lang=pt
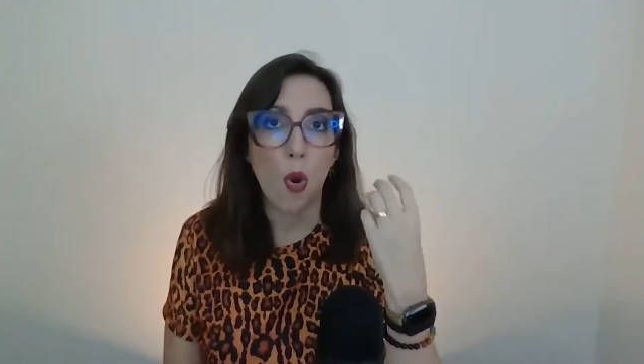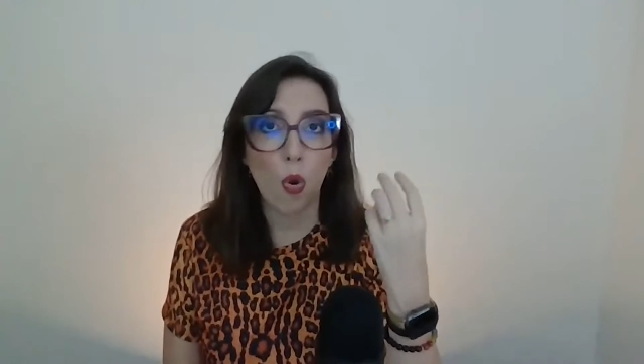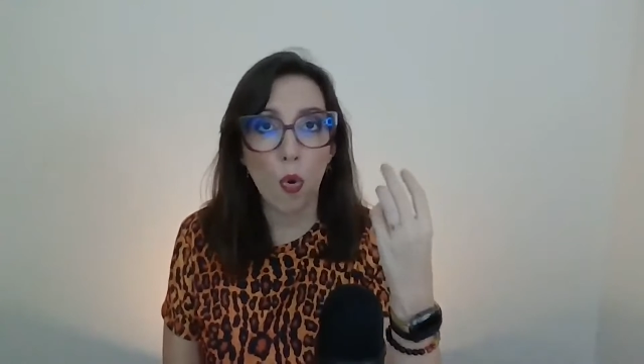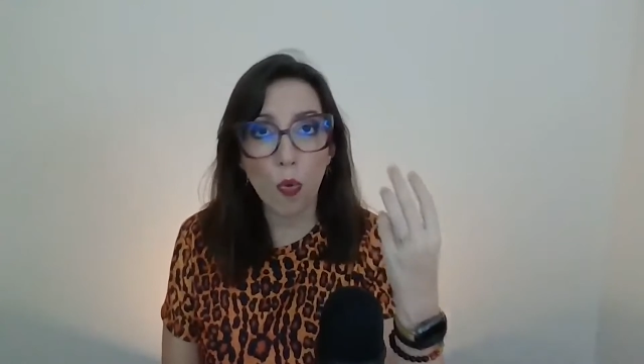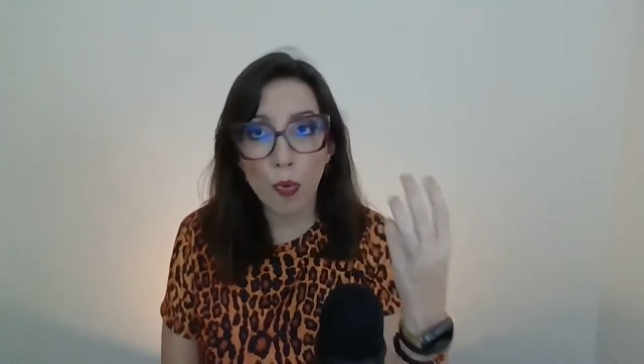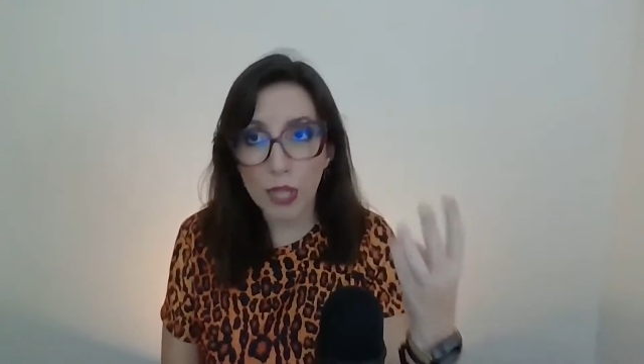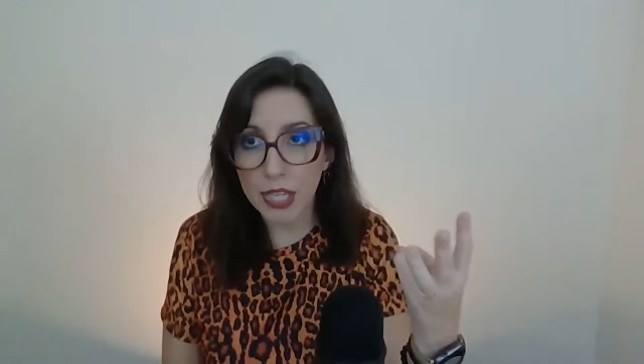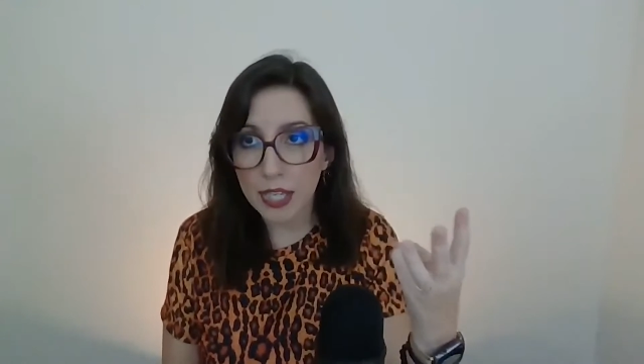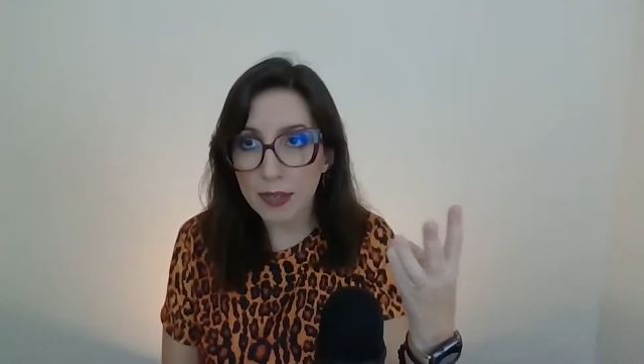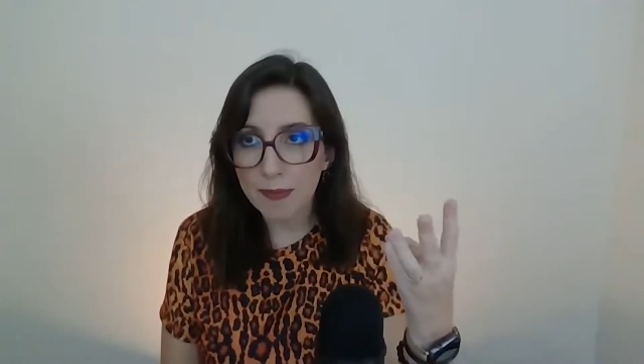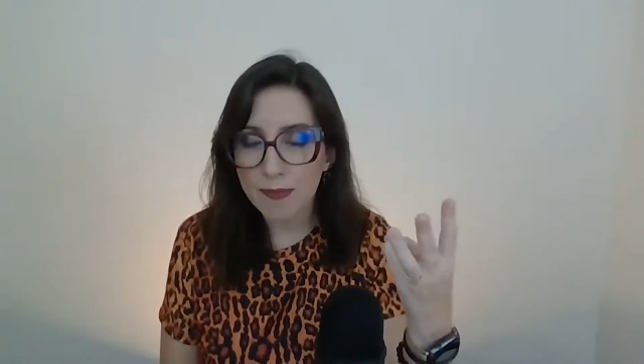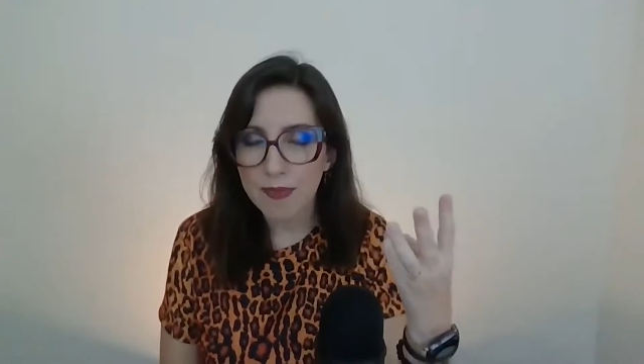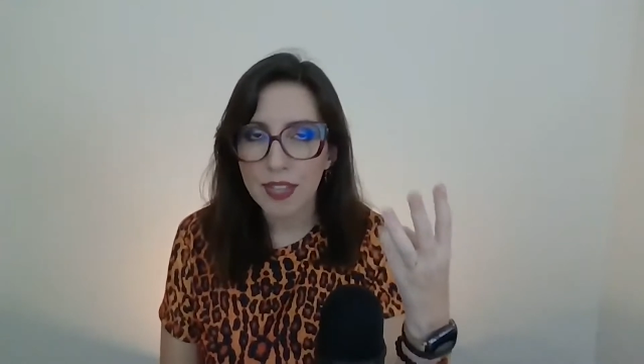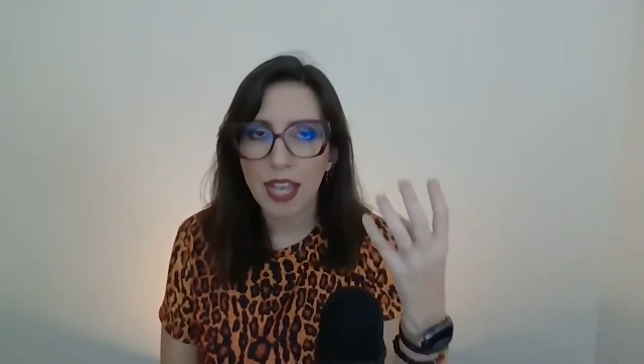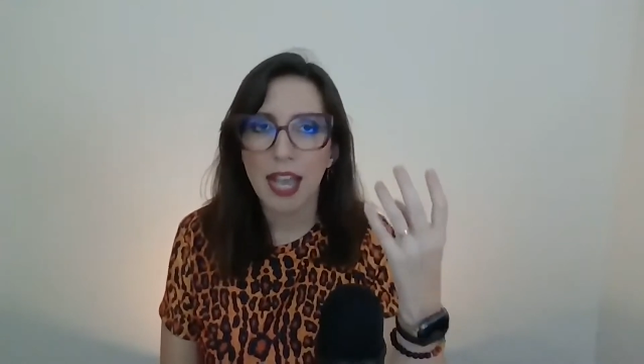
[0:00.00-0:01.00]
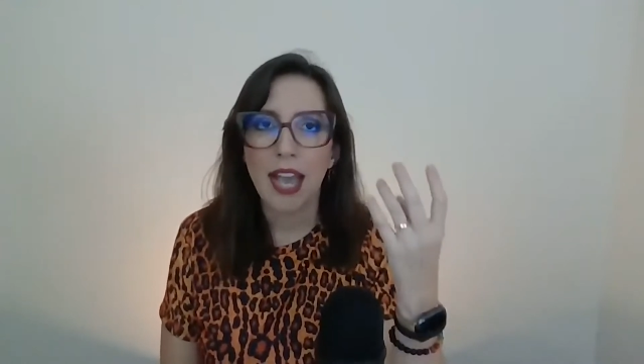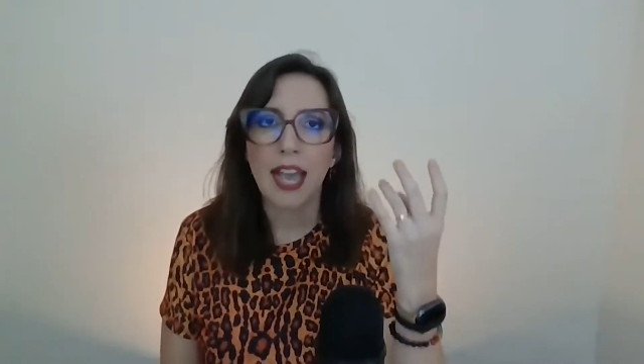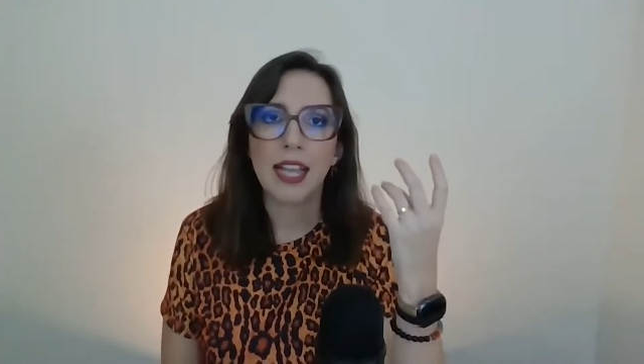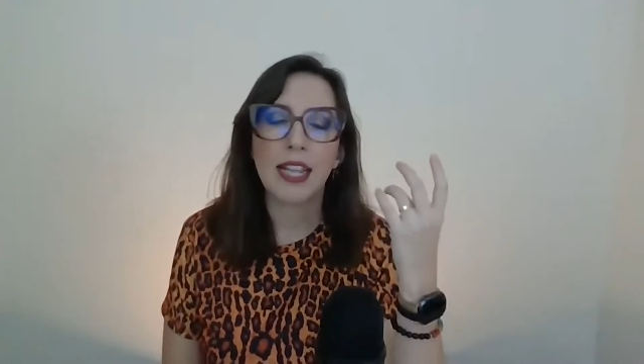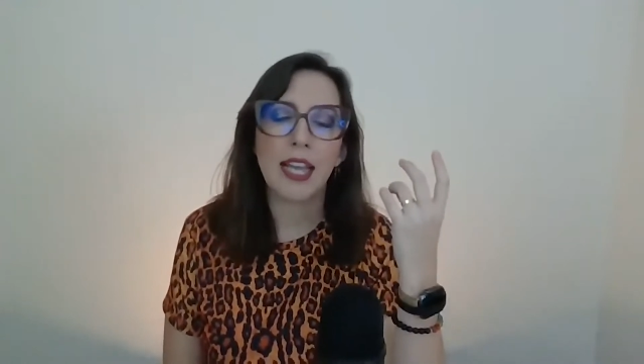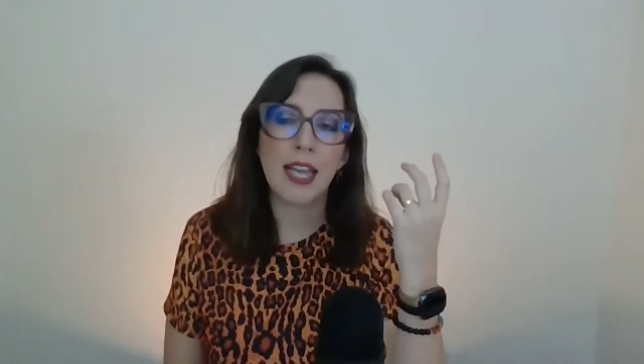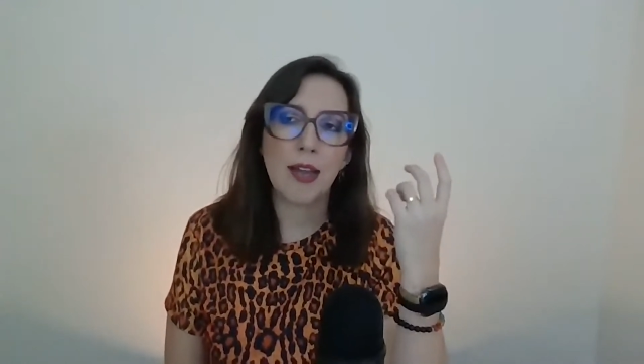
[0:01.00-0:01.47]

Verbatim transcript: ruim, ela